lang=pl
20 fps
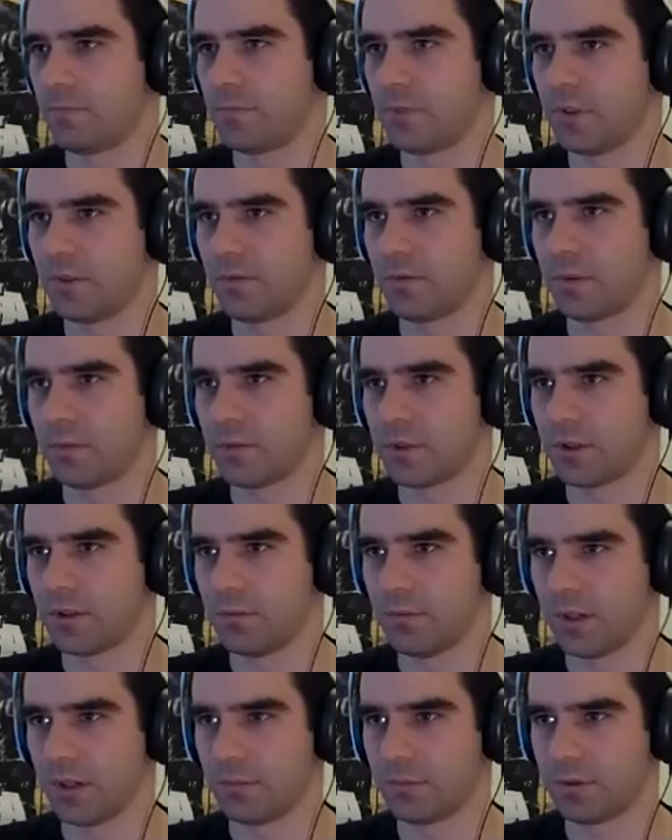powiem wam, że
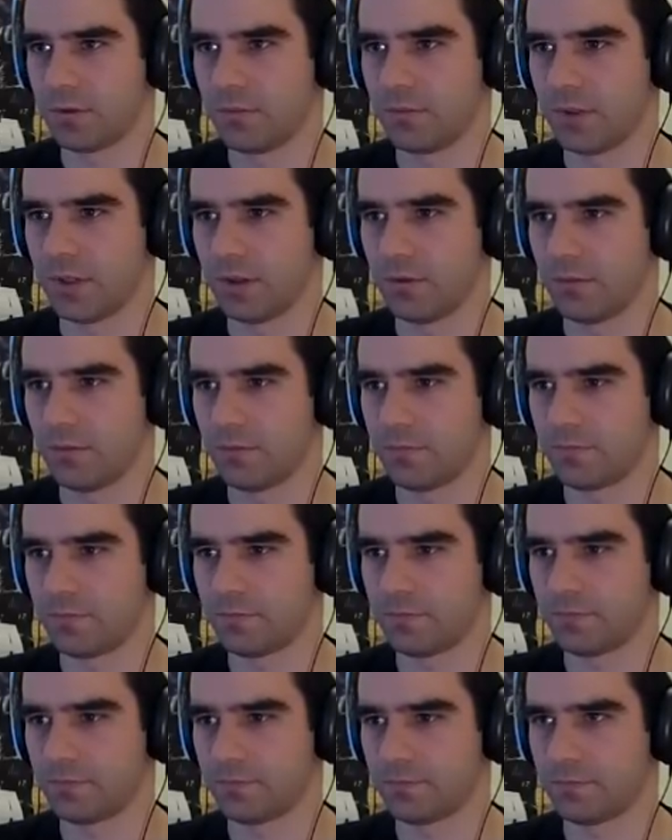chyba nam się udało.
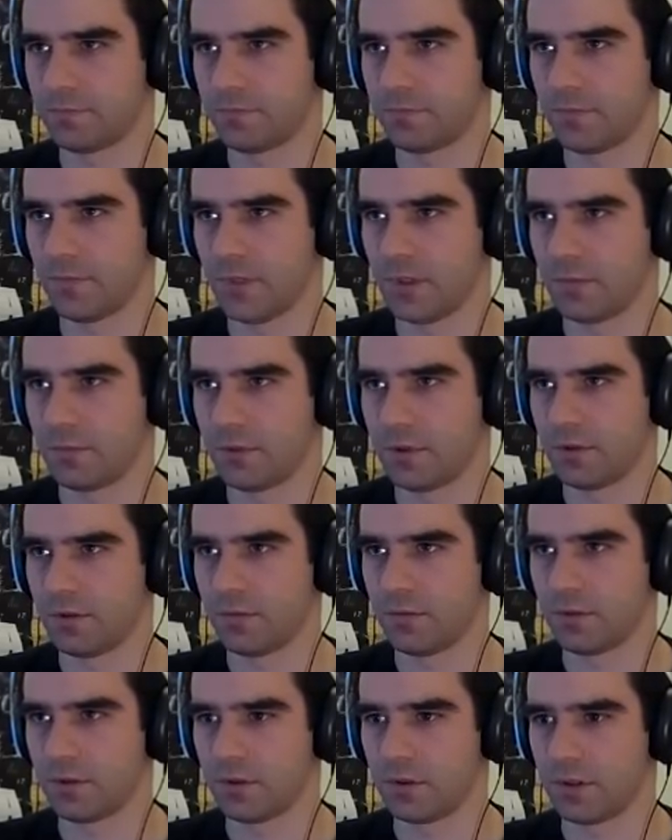Nie wiem, czy
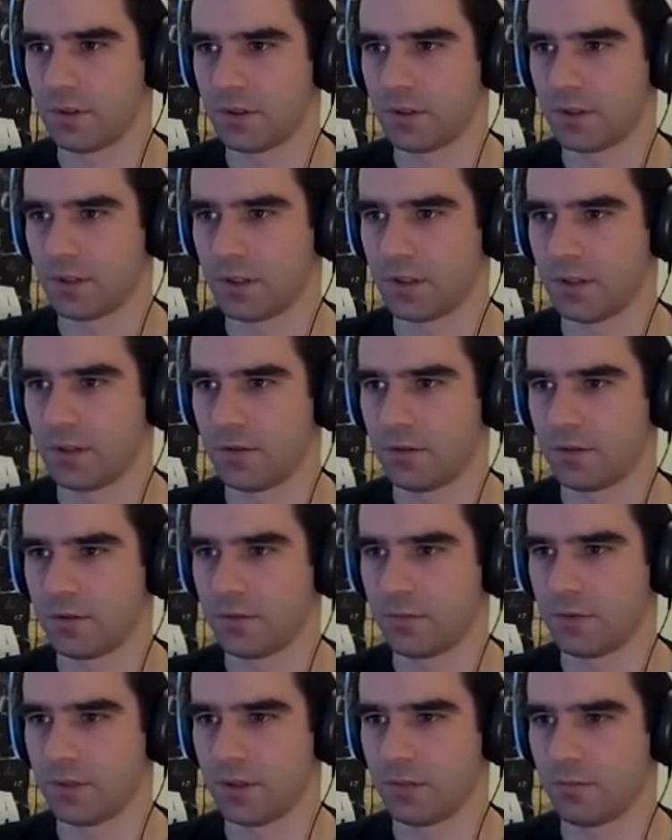tu coś jest takiego, co
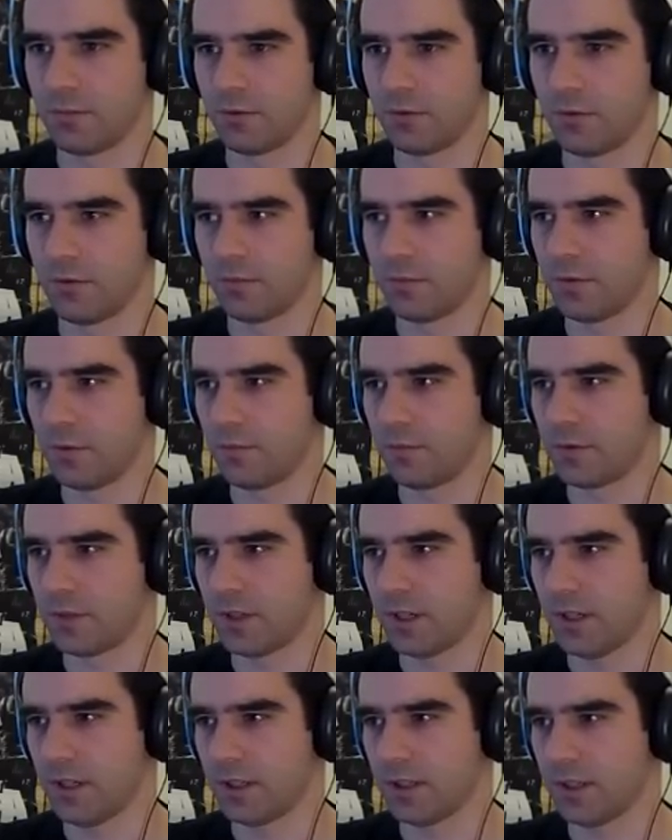by nam mogło pomóc.
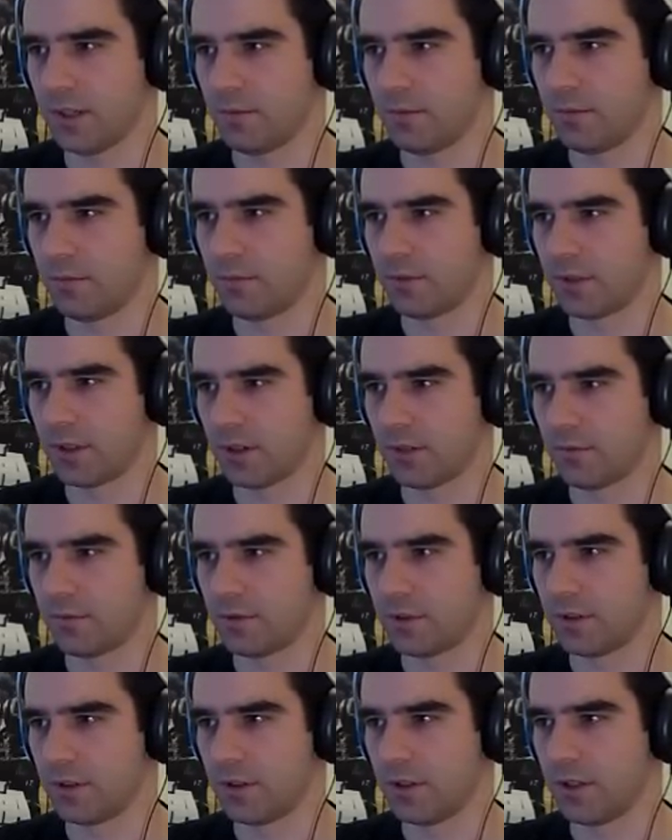A, dajmy mu taką
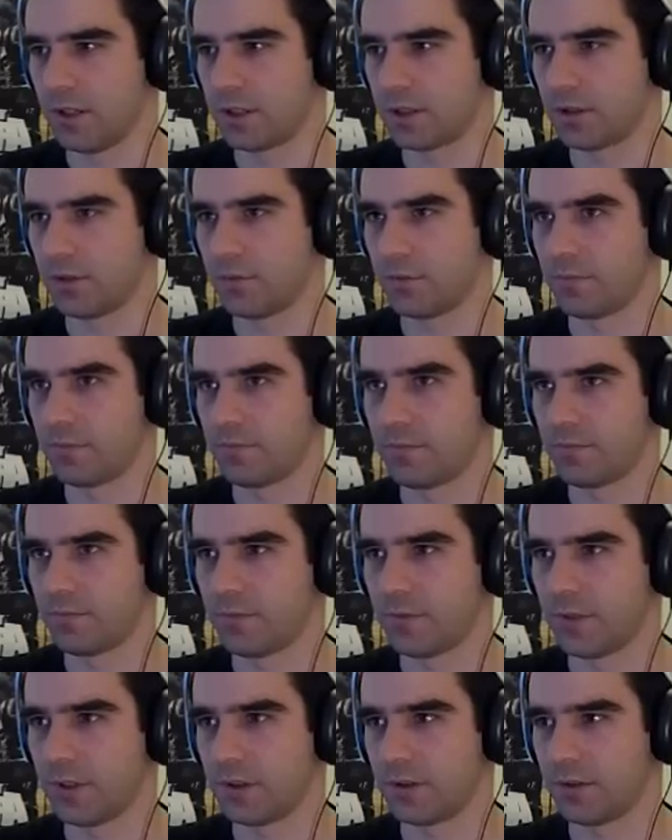leśną
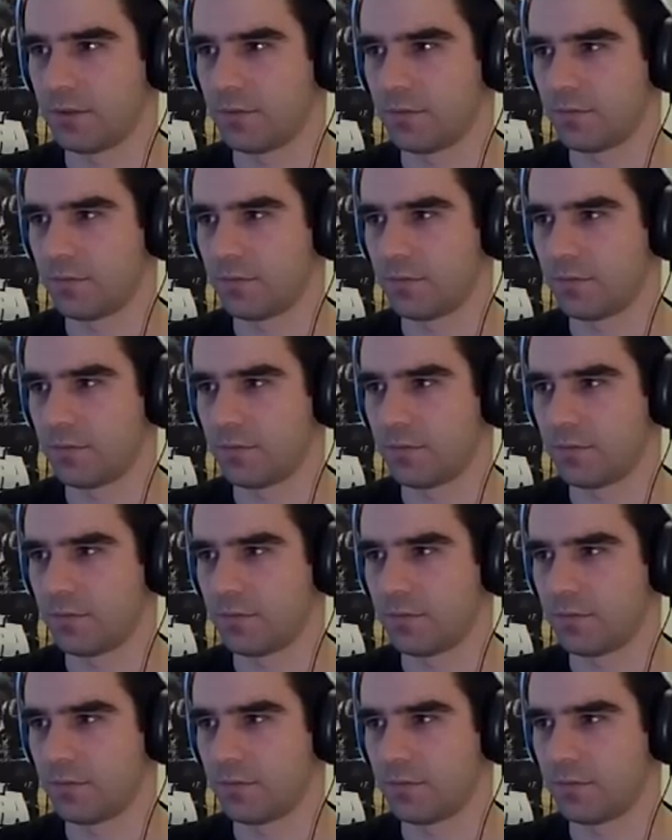jedną.